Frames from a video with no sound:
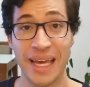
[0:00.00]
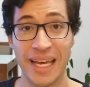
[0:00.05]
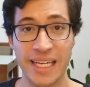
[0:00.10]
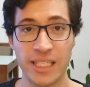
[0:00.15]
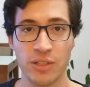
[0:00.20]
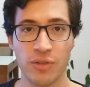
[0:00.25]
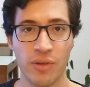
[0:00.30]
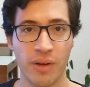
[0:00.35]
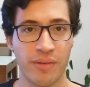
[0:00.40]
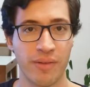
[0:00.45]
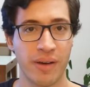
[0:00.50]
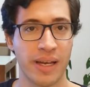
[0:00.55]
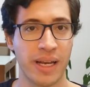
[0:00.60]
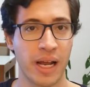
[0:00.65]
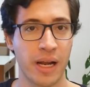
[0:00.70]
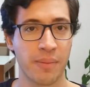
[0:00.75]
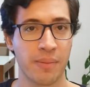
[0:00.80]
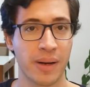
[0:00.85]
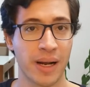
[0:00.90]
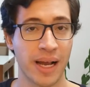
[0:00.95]
Isso vai
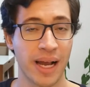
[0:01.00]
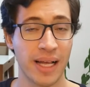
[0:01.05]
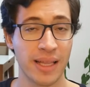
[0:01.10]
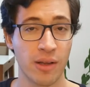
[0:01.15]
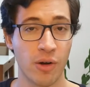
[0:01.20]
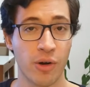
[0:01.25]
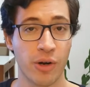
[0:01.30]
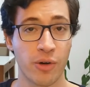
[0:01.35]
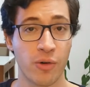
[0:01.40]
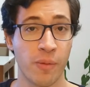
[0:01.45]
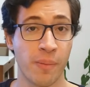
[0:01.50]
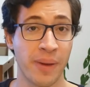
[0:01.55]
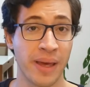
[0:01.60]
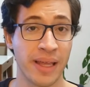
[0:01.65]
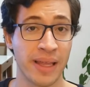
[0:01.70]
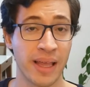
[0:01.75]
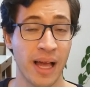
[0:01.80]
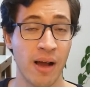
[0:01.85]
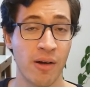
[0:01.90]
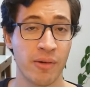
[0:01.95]
variar para cada órgão
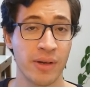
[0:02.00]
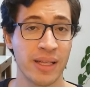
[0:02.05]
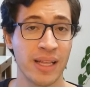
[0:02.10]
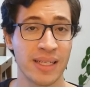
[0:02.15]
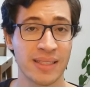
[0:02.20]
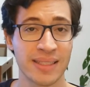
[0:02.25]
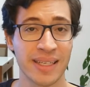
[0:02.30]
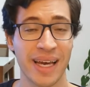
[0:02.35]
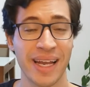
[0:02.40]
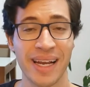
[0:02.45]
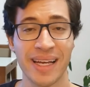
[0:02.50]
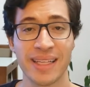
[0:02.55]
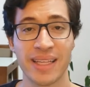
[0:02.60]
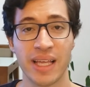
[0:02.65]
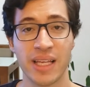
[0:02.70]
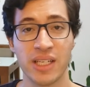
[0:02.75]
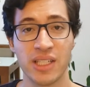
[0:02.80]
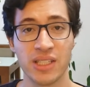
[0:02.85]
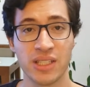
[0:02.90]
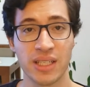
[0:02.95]
ambiental e das
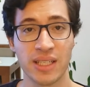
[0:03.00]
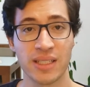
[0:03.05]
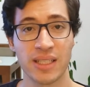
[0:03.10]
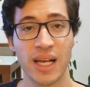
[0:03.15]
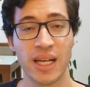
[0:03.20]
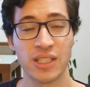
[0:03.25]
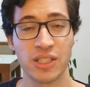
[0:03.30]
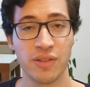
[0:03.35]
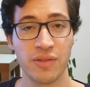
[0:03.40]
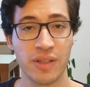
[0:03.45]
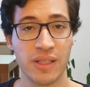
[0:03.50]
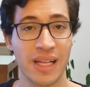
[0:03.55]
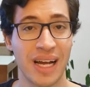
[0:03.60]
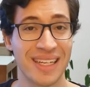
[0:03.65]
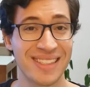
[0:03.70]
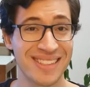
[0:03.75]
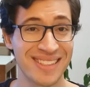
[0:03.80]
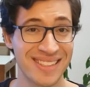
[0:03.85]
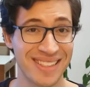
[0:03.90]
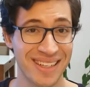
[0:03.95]
características da
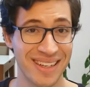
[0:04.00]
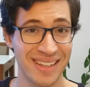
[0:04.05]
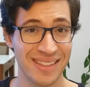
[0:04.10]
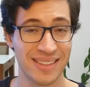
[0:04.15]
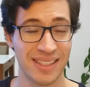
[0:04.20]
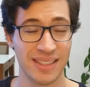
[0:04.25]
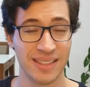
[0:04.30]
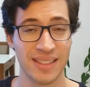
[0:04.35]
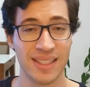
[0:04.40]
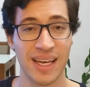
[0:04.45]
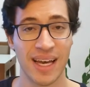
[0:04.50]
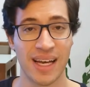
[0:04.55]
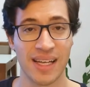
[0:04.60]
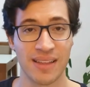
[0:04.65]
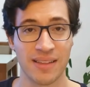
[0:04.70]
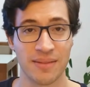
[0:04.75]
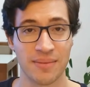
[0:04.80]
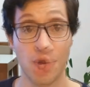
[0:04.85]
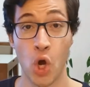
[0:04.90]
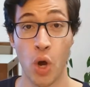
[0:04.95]
atividade ser licenciada.